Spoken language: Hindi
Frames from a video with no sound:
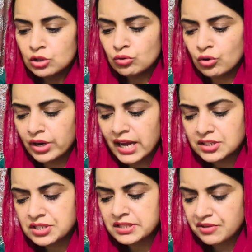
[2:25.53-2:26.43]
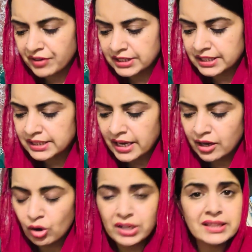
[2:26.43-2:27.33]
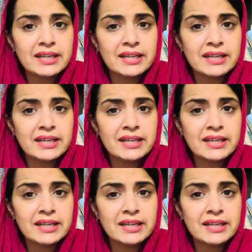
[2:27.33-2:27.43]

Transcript: तो उन्होंने आज इस्तीफ़ा दे दिया है और ये